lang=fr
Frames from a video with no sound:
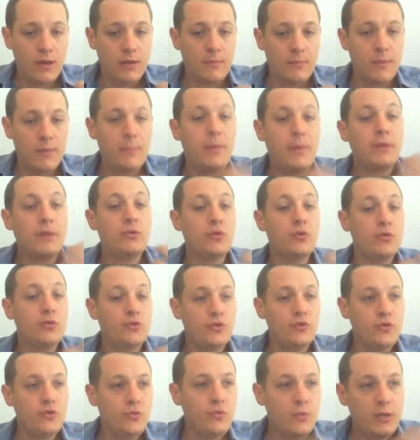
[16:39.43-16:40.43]
mais pas de
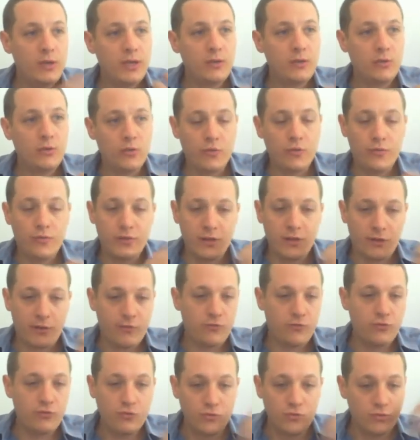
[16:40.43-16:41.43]
tuer, de devenir
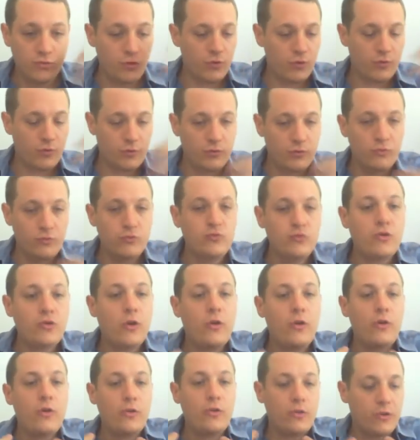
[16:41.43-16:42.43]
fou, de, tout
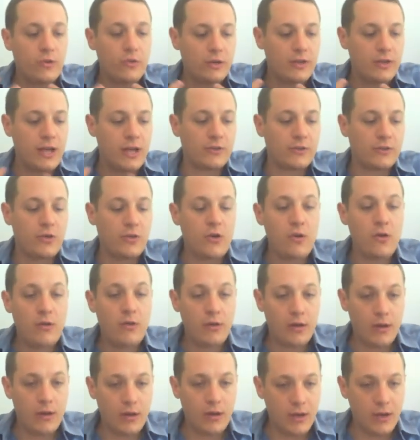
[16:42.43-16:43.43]
en gardant
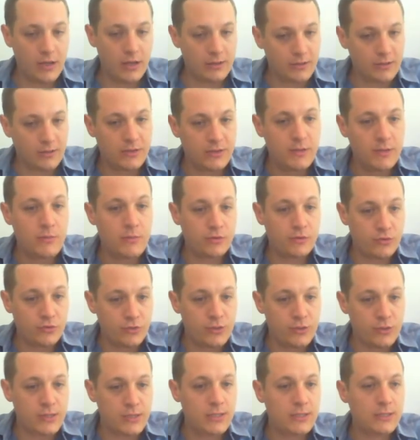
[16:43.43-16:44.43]
un sentiment de
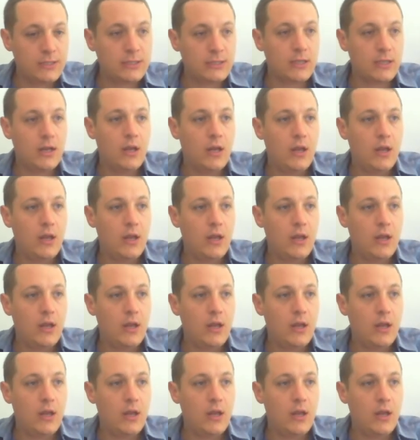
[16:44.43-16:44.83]
justice,